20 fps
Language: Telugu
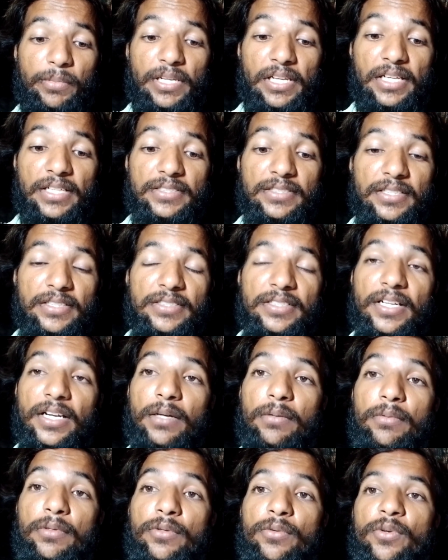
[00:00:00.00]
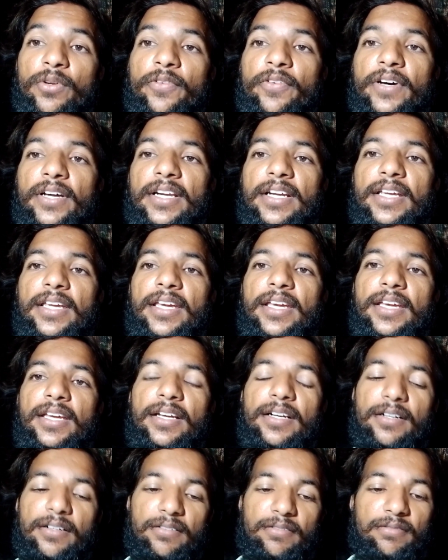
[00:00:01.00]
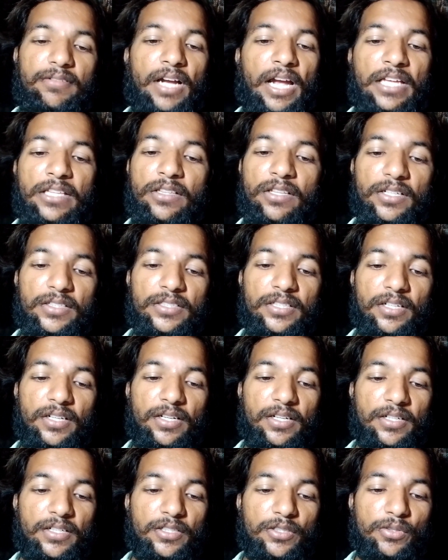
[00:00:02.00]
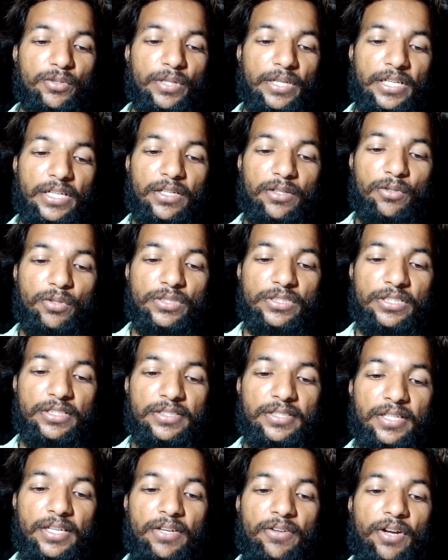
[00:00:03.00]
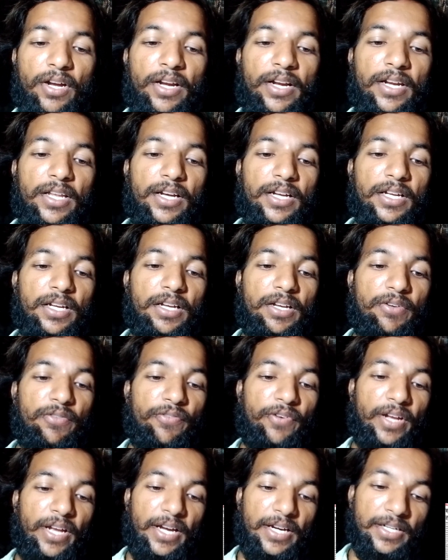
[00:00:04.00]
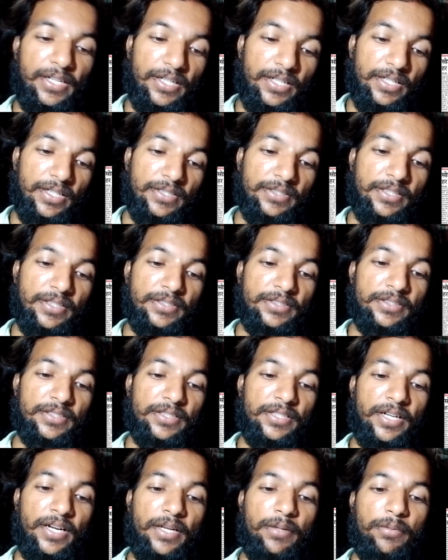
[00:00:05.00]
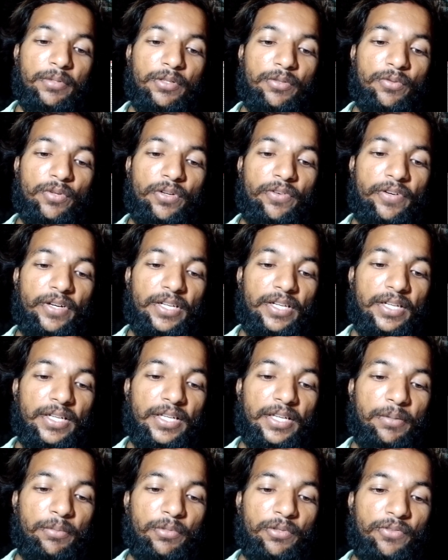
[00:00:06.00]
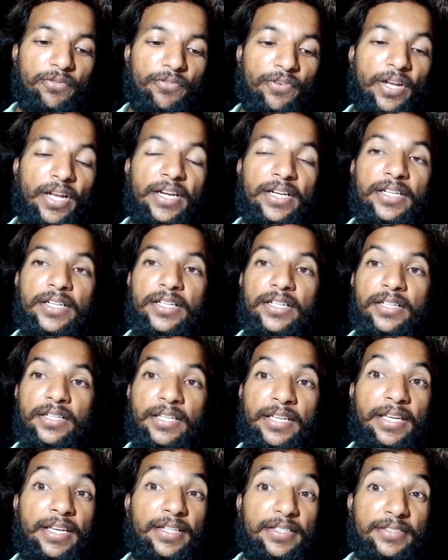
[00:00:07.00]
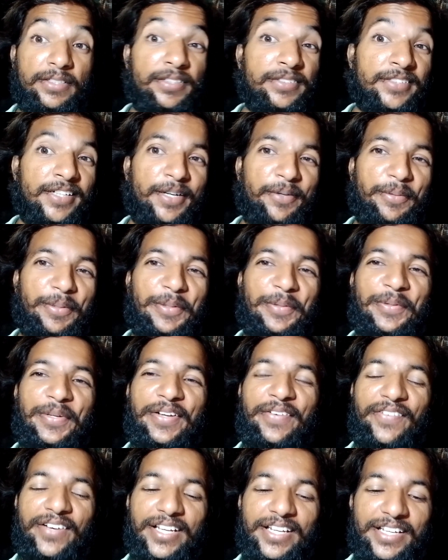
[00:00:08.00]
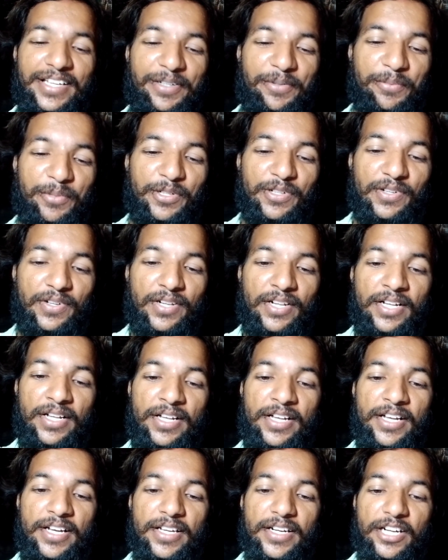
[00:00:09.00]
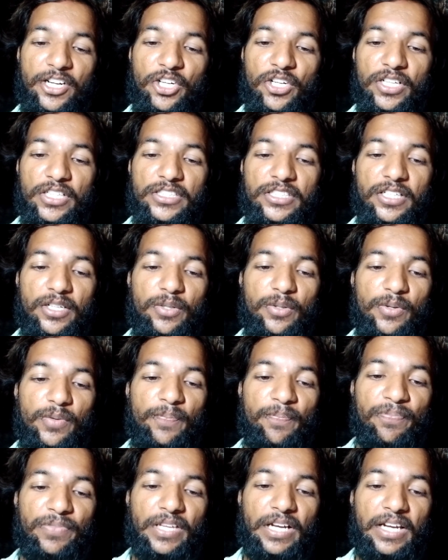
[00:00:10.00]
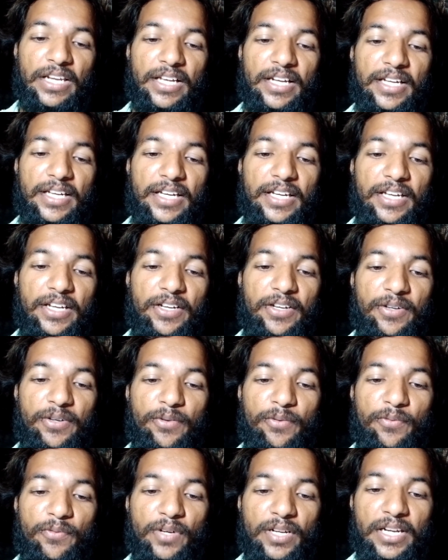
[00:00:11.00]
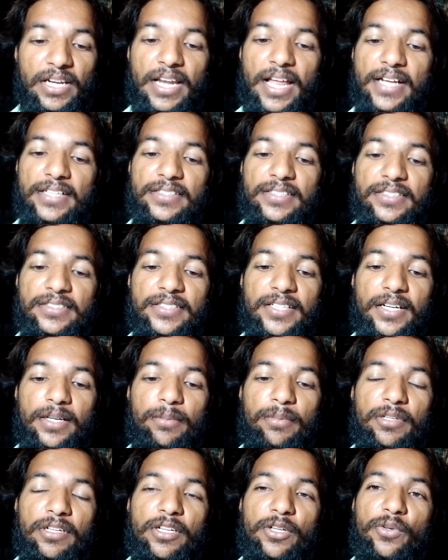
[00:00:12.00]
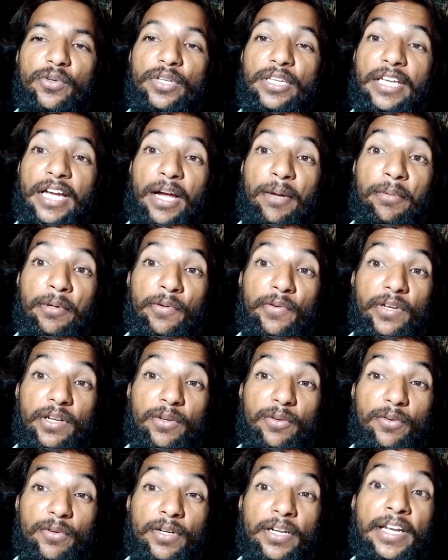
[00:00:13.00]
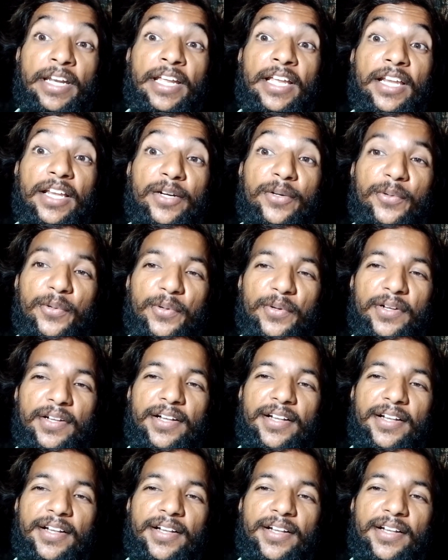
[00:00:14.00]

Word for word: మిలియన్ సబ్స్క్రైబర్ ఉన్న వారికి ఐదు లక్షలు అన్నట్టు నెలకు వచ్చేసి అలాగే ఫైవ్ హండ్రెడ్ సబ్స్క్రైబర్ ఉన్న వాళ్ళకేమో ఫైవ్ హండ్రెడ్ కే సబ్స్క్రైబర్లు ఉన్న వాళ్ళకేమో రెండు లక్షలు అలాగే వన్ ల్యాక్ సబ్స్క్రైబర్లకు యాభై వేలు నెలకు